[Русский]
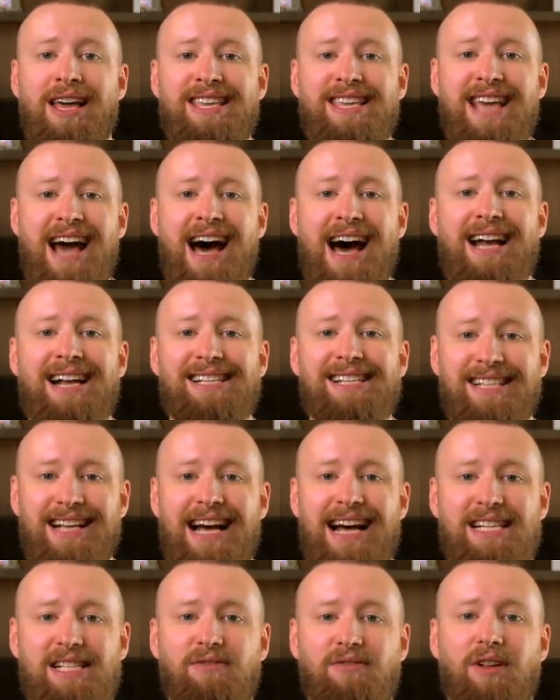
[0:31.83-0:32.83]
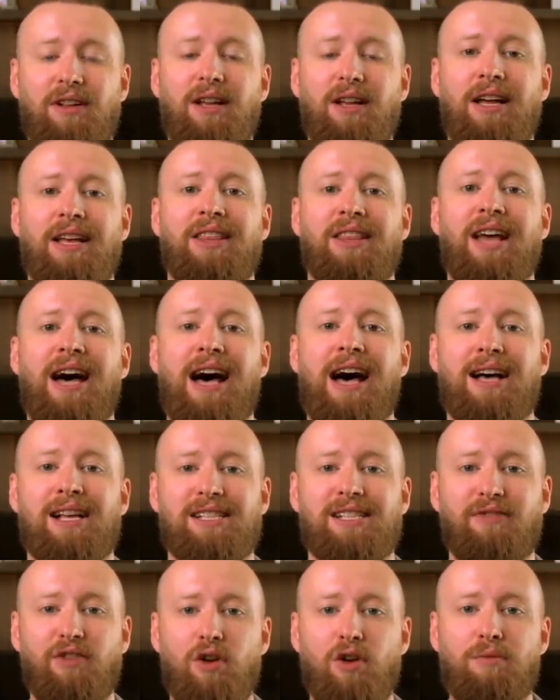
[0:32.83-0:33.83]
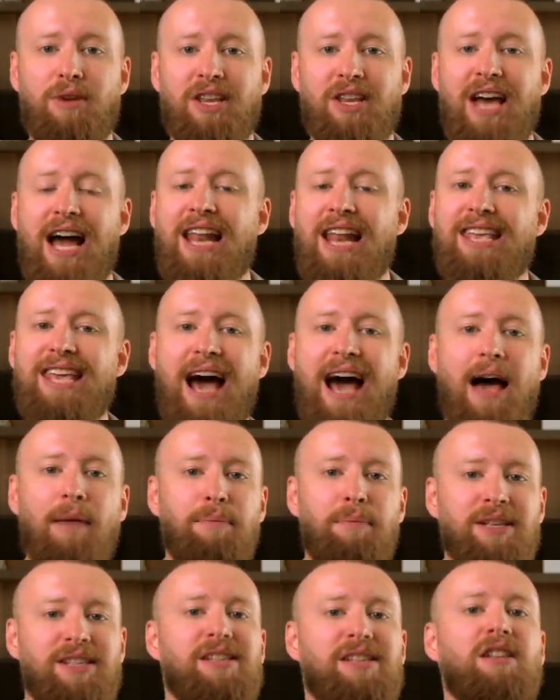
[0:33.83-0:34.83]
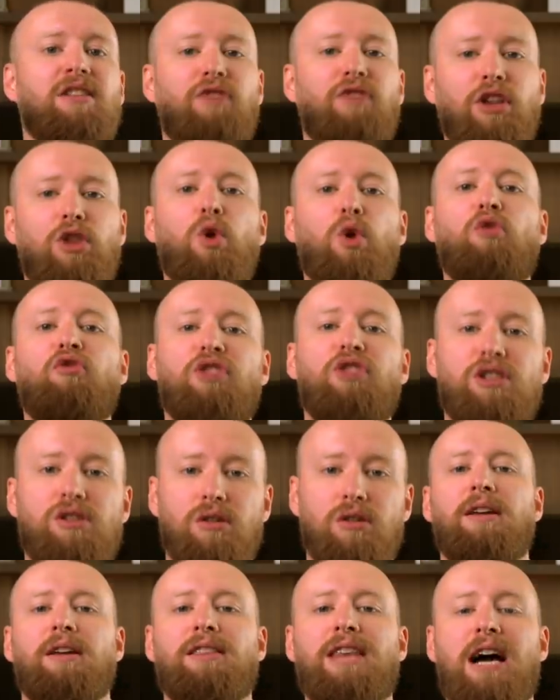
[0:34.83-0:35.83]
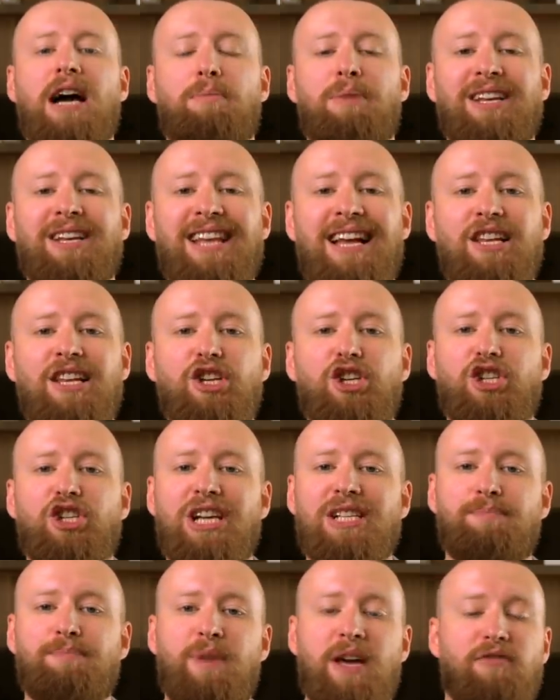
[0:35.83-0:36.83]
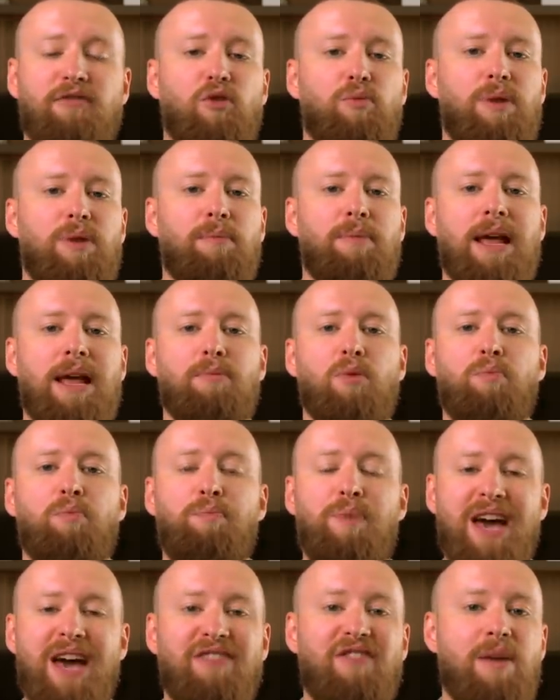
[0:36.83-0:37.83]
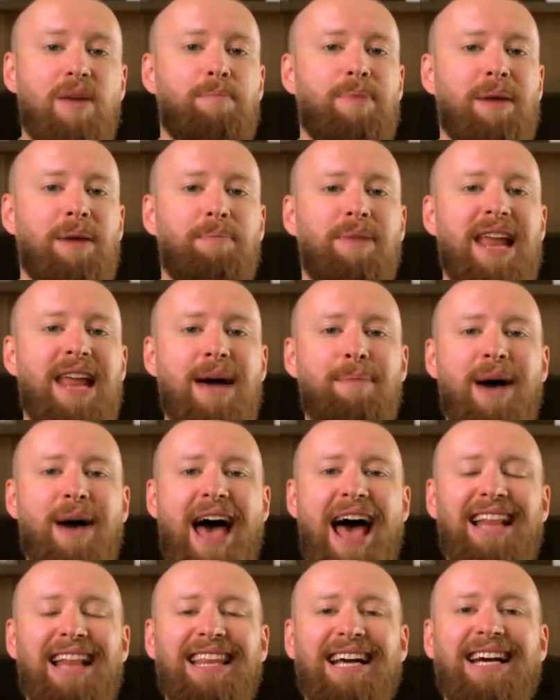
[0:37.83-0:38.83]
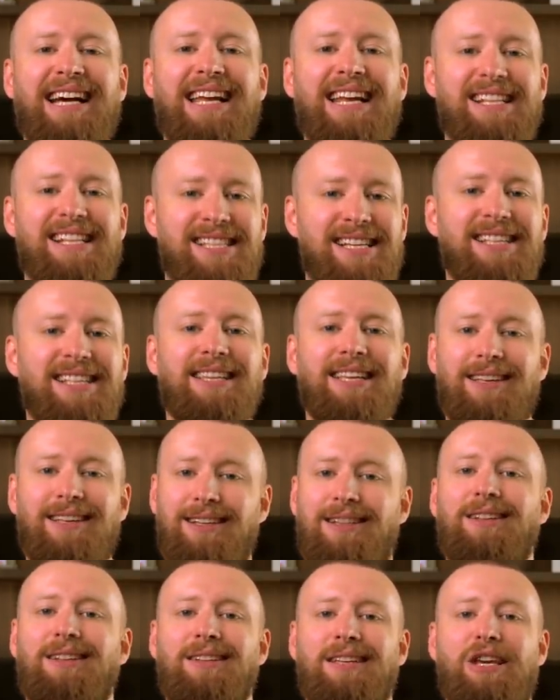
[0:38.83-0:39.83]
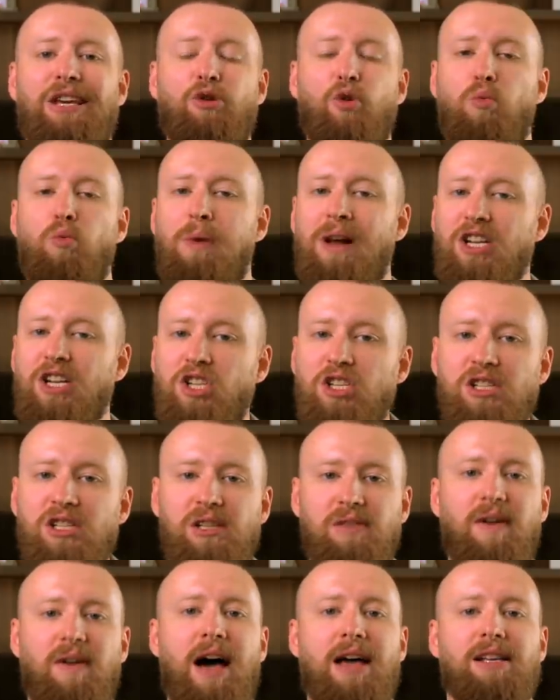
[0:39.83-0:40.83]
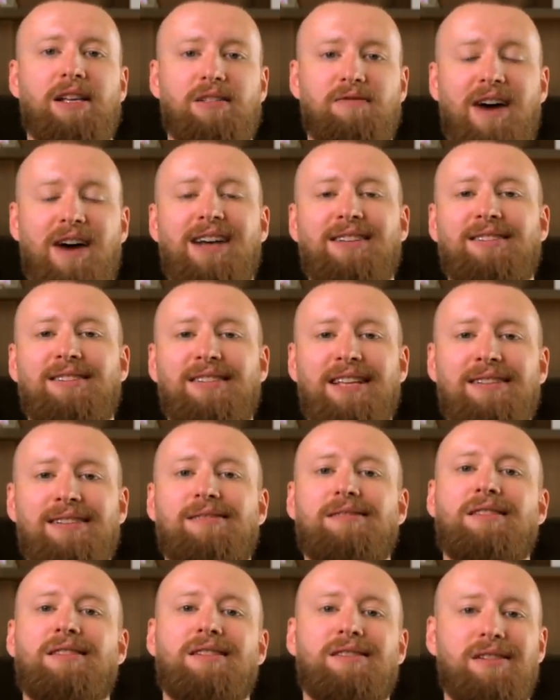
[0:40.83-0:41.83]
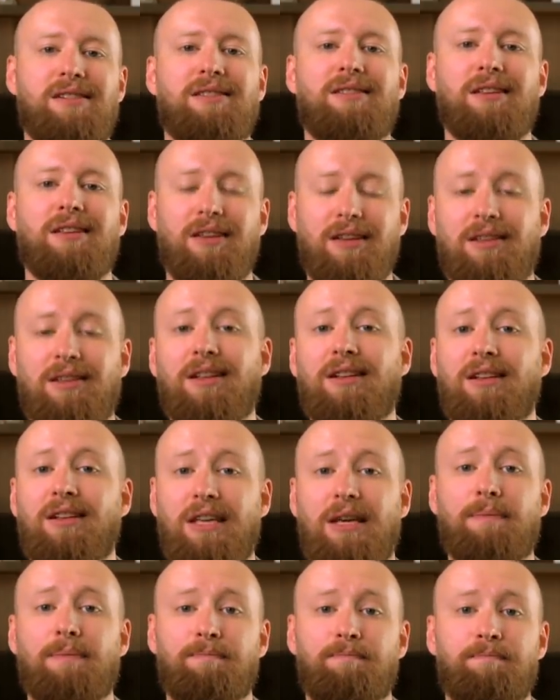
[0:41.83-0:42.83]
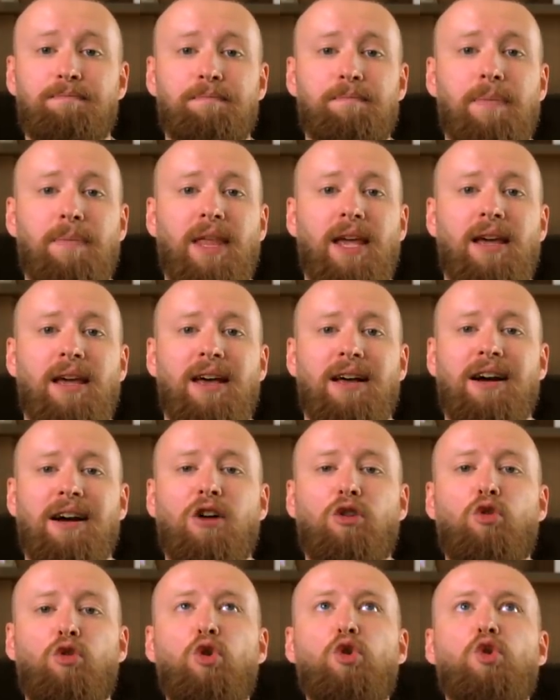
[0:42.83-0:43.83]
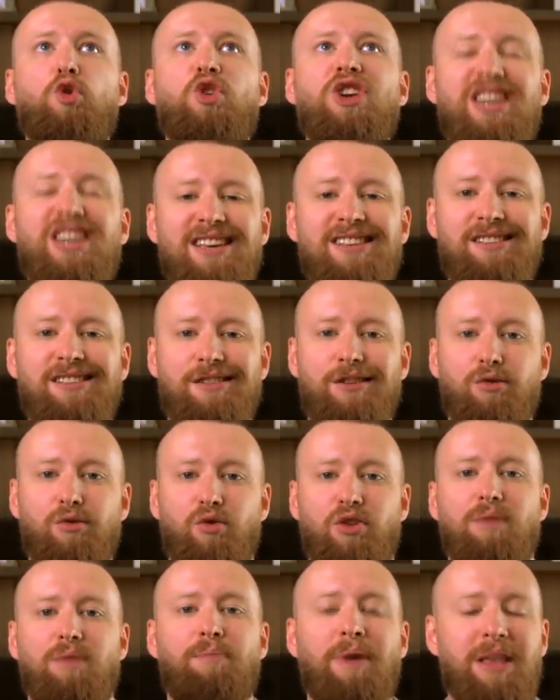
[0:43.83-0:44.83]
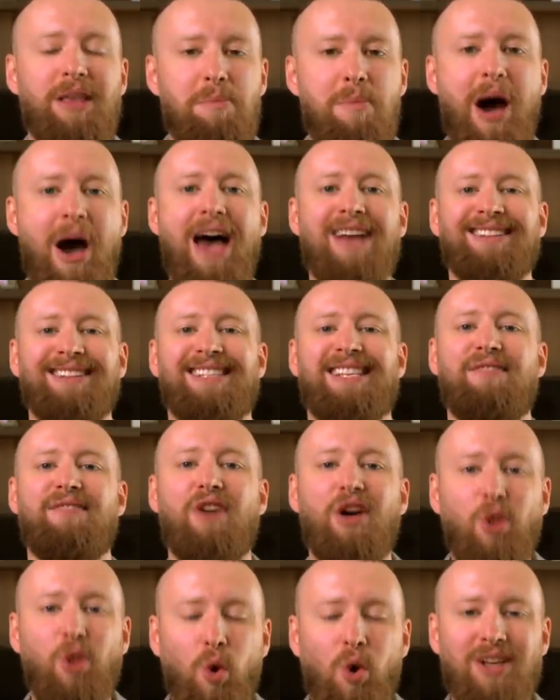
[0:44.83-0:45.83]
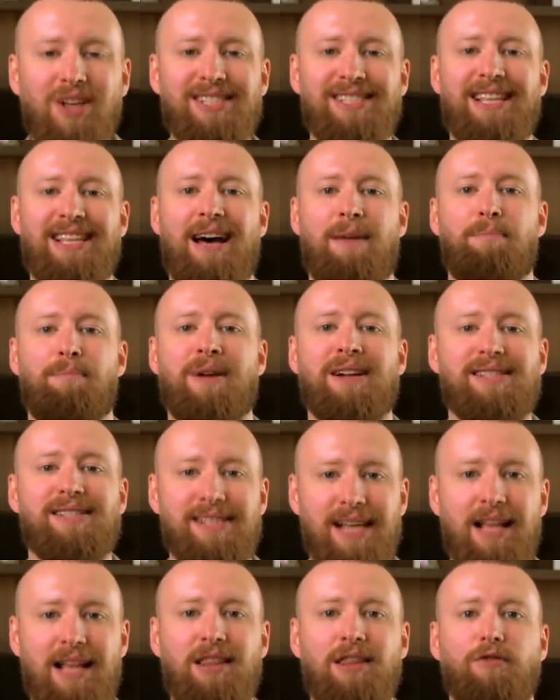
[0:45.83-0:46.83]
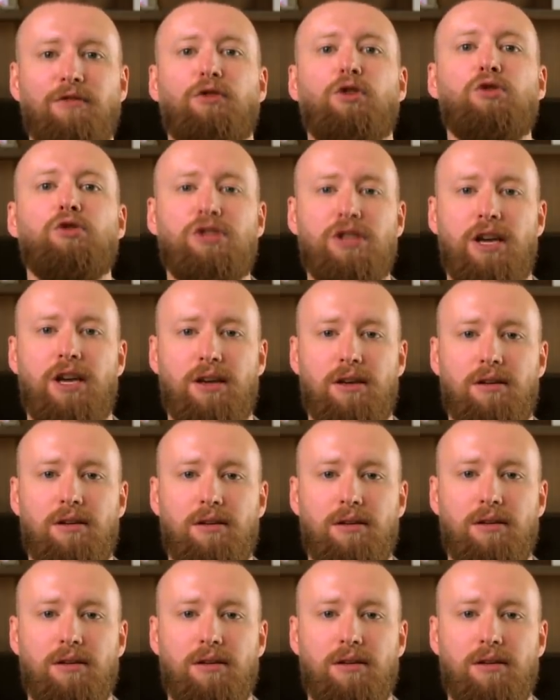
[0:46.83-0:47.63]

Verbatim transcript: я рассказывал на своем канале, я объединил в одно видео. Итак, погнали решать первую проблему. Первая проблема это кредиты и долги. У большинства из вас есть кредиты и долги. Какую истину не понимает 90% людей?